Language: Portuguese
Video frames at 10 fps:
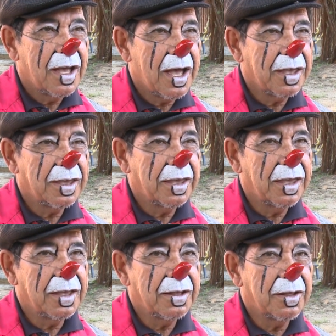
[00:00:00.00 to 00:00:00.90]

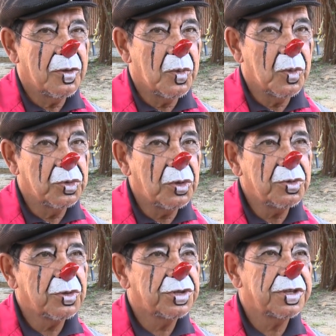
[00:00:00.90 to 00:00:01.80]
Aí o dono
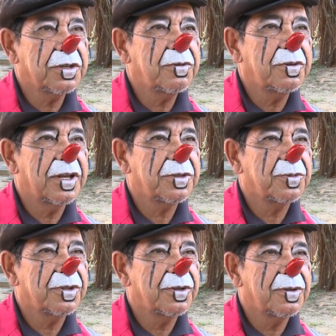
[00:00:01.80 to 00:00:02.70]
do circo
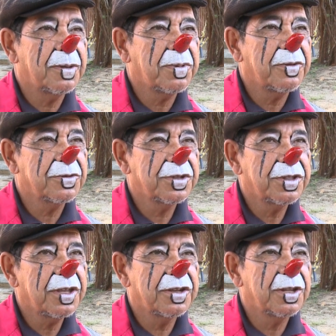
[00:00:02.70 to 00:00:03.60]
respondeu, rapaz, você
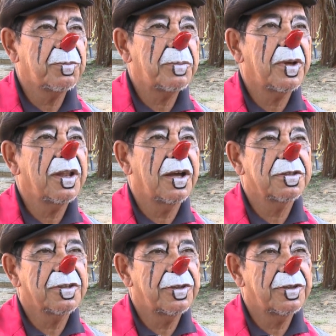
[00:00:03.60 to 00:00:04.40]
tem jeito para palhaço.